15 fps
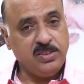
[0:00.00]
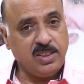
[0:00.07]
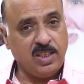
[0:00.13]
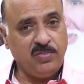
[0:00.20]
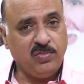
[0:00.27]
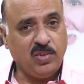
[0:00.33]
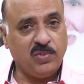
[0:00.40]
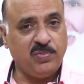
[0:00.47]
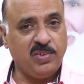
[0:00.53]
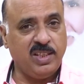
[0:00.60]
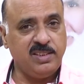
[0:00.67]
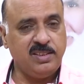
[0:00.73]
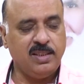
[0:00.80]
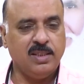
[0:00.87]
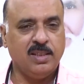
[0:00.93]
सेल्फ
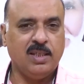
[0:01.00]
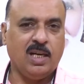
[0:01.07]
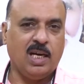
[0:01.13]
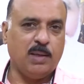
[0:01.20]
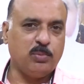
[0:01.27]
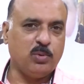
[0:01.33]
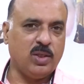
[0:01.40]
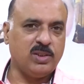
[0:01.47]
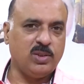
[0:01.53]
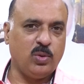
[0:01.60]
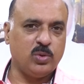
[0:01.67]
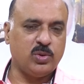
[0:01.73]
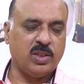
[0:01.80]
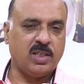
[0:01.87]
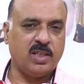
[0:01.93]
कॉन्फिडेंस आपको हासिल
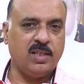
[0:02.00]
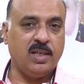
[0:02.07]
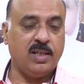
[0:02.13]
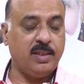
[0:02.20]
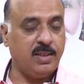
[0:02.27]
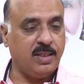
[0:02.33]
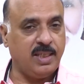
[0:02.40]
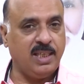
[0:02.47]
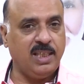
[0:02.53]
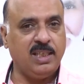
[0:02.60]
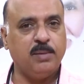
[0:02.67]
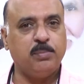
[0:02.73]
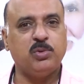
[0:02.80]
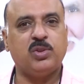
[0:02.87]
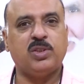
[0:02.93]
हो सकेगा
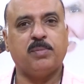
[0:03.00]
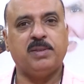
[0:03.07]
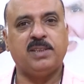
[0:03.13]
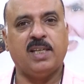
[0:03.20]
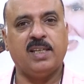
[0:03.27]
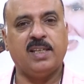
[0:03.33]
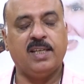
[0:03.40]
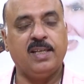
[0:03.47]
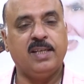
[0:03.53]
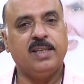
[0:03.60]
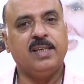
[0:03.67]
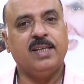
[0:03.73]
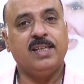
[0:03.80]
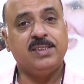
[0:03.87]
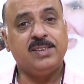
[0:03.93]
लर्निंग की पोजीशन में जाएंगे
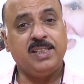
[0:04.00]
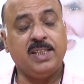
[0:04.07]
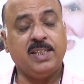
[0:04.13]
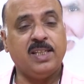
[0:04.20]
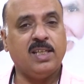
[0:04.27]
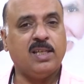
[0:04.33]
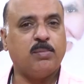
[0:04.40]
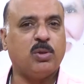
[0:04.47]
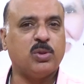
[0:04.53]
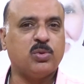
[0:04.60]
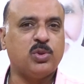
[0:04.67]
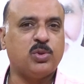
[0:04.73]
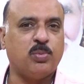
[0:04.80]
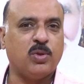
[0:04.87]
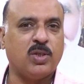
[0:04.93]
सीखने का बहुत
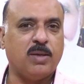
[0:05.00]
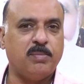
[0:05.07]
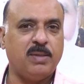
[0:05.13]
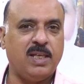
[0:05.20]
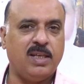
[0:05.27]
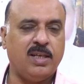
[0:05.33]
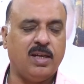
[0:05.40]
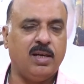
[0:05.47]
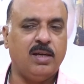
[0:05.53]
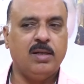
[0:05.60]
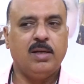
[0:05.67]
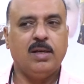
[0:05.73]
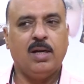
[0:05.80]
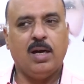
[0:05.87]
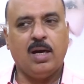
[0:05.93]
कुछ मौका मिलेगा
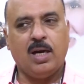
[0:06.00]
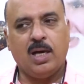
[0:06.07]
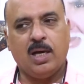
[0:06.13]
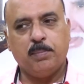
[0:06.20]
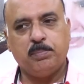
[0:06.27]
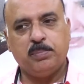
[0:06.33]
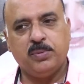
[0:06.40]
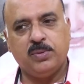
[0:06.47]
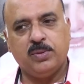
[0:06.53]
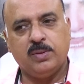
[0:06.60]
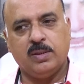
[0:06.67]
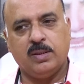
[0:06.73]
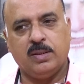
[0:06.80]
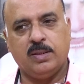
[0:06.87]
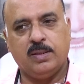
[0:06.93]
आप
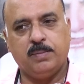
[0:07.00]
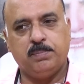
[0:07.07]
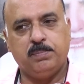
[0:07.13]
आ,